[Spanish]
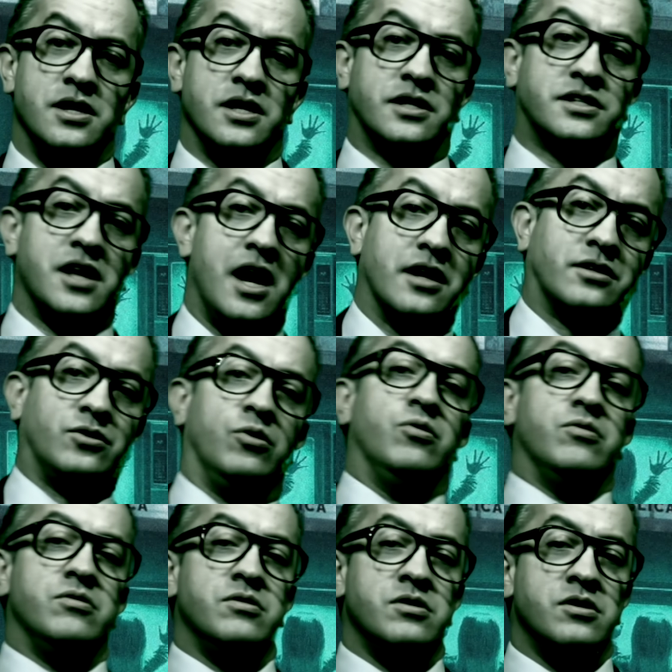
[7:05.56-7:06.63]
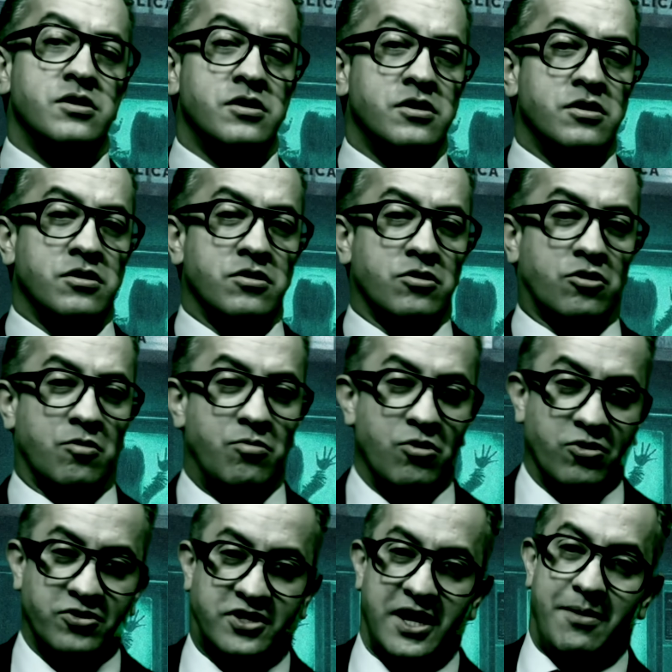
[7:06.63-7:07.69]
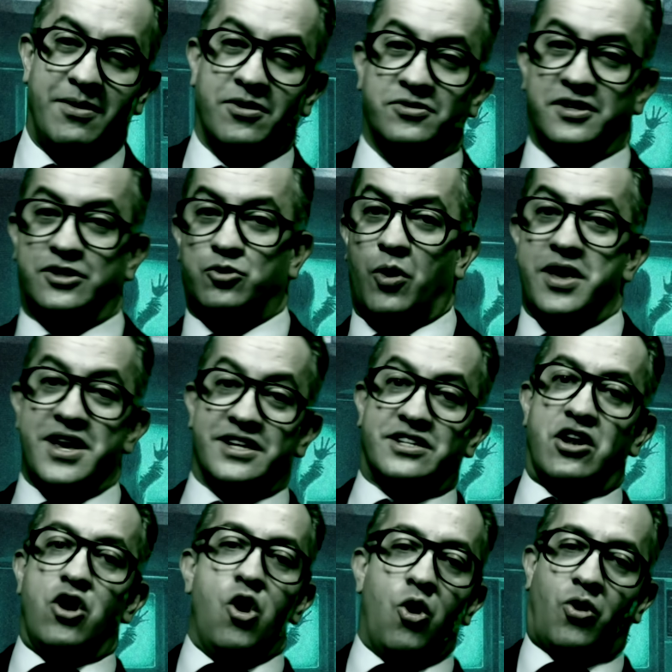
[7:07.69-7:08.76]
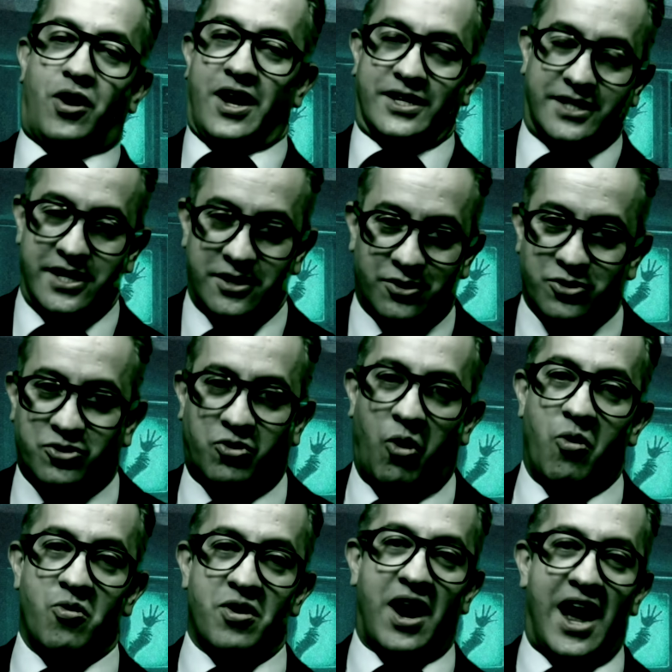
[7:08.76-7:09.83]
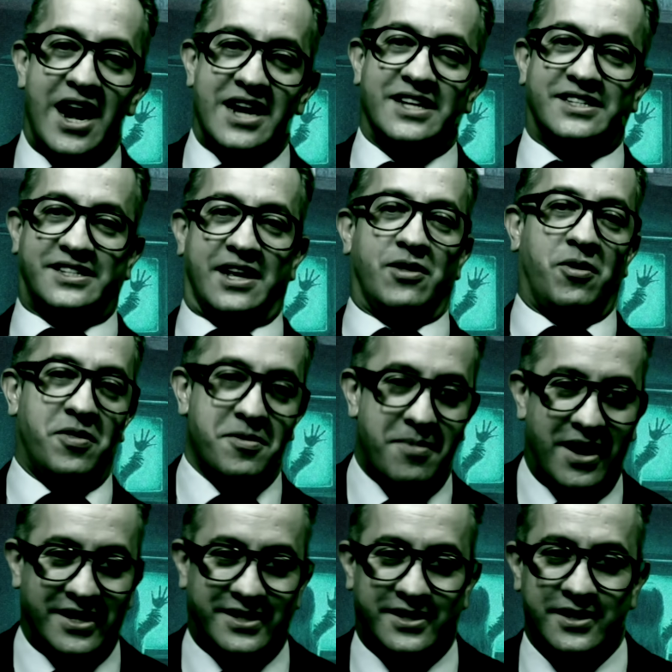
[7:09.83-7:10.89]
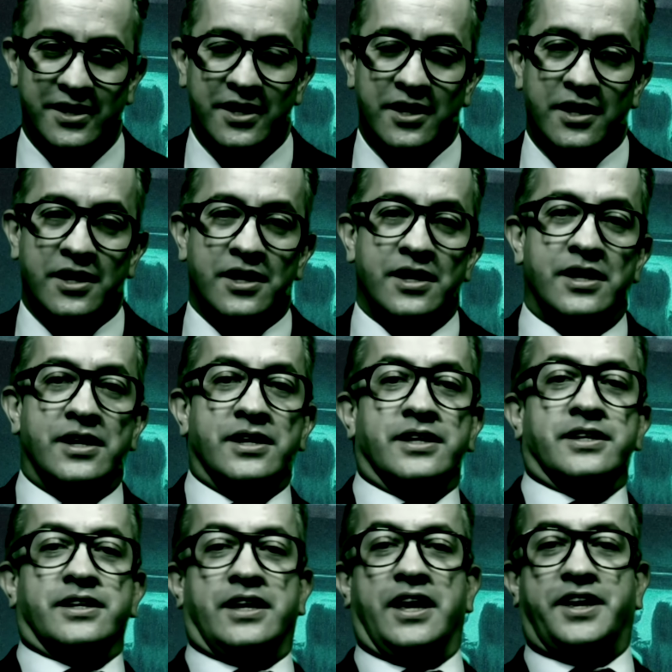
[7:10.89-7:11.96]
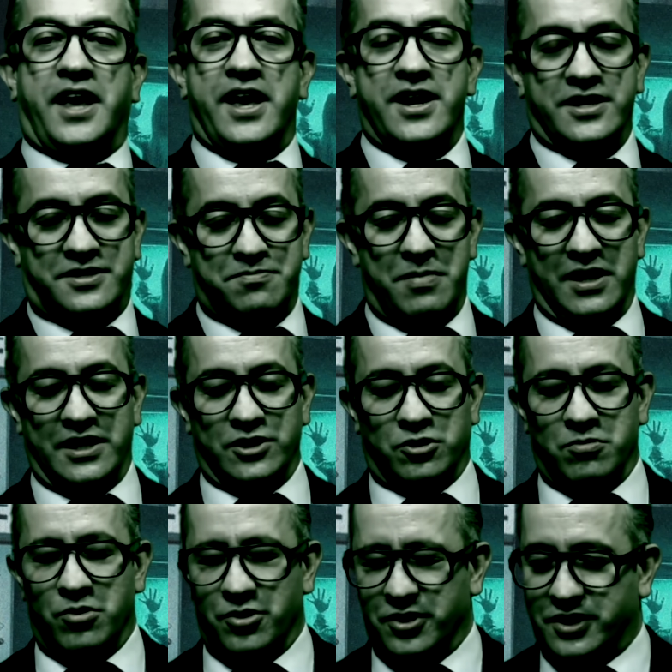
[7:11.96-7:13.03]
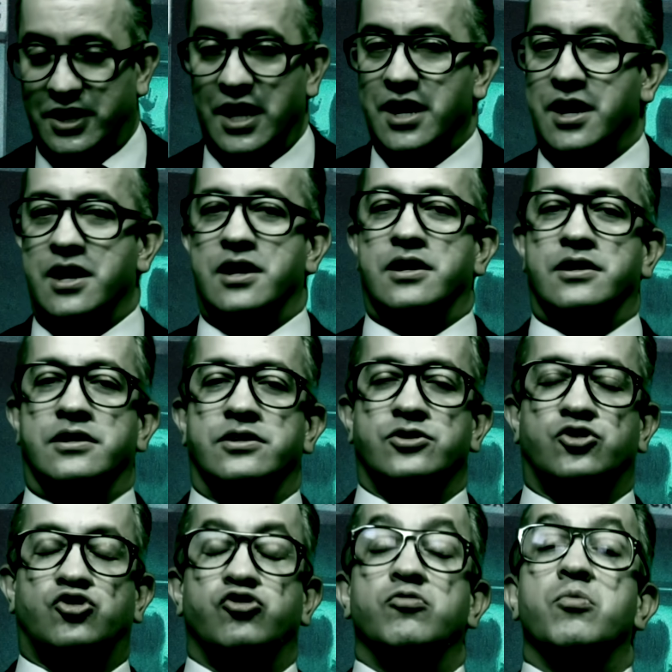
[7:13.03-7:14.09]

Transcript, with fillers: Exacto. Como los sábados de toallas locas en esos congales a donde vas. ¿Qué quieres, maldito mortal? Chu